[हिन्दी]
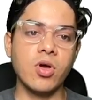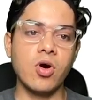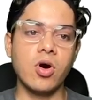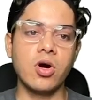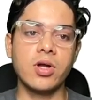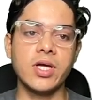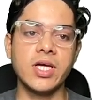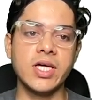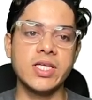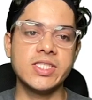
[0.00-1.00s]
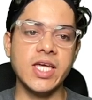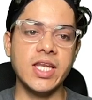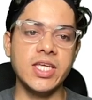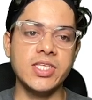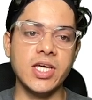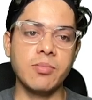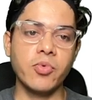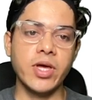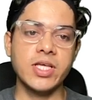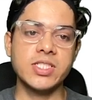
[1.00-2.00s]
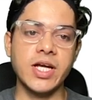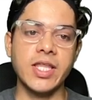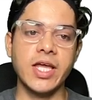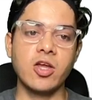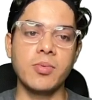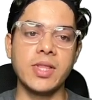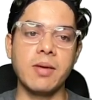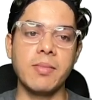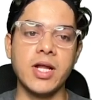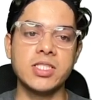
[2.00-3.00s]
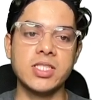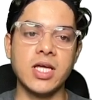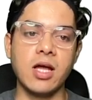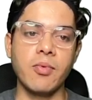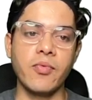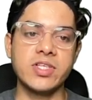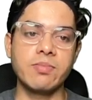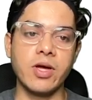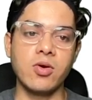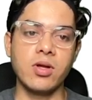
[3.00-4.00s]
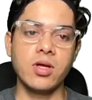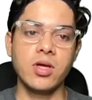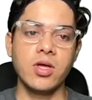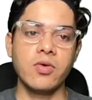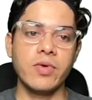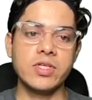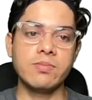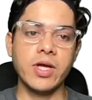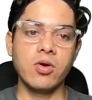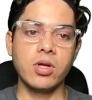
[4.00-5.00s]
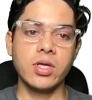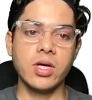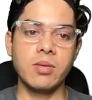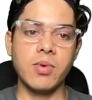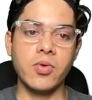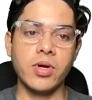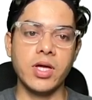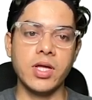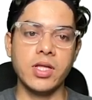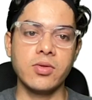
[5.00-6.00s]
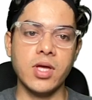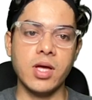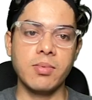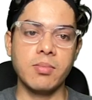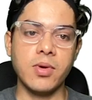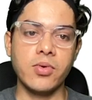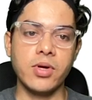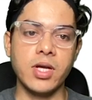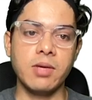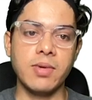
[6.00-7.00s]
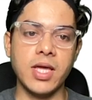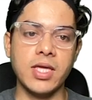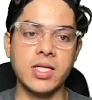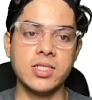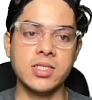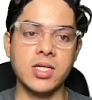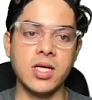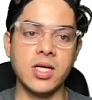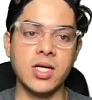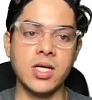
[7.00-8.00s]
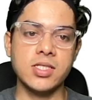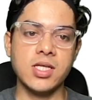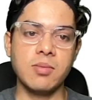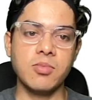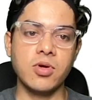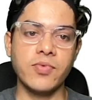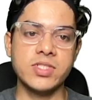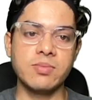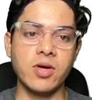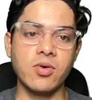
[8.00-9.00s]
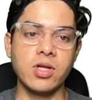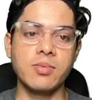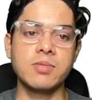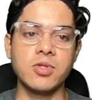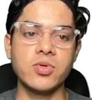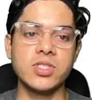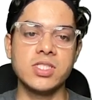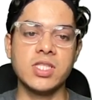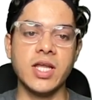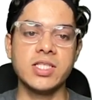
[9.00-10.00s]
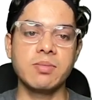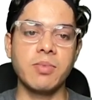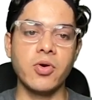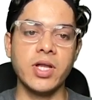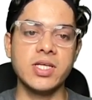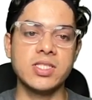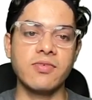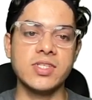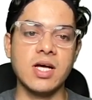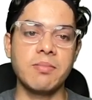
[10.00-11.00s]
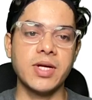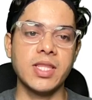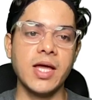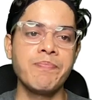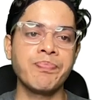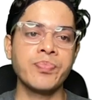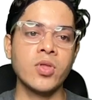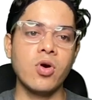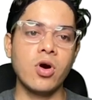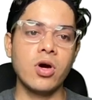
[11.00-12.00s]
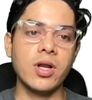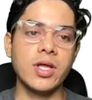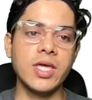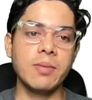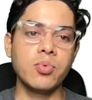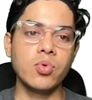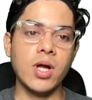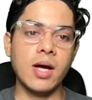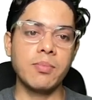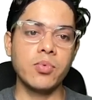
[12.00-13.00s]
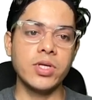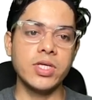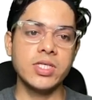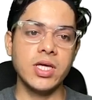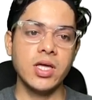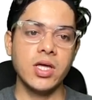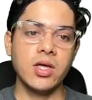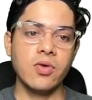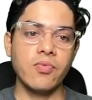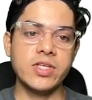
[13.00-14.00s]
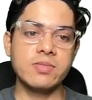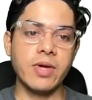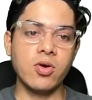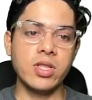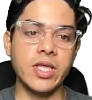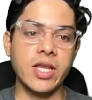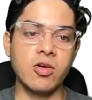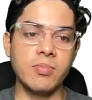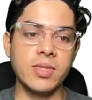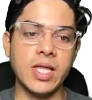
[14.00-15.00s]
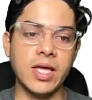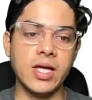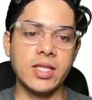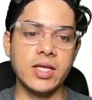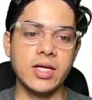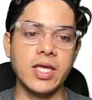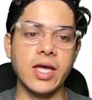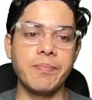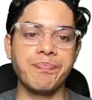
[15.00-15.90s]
और इसके नीचे हमको एक स्टेट देखने को मिलता है हमारा जिसका नाम है वेस्ट बंगाल वेस्ट बंगाल की अगर बाउंड्री करें तो यहाँ पे बाउंड्री नहीं बनाई है असम और वेस्ट बंगाल के बीच तो कुछ इस तरीके से बाउंड्री है इस तरफ असम पड़ता है और ये पूरा आपको नीचे वेस्ट बंगाल देखने को मिलता है यहाँ तक ठीक है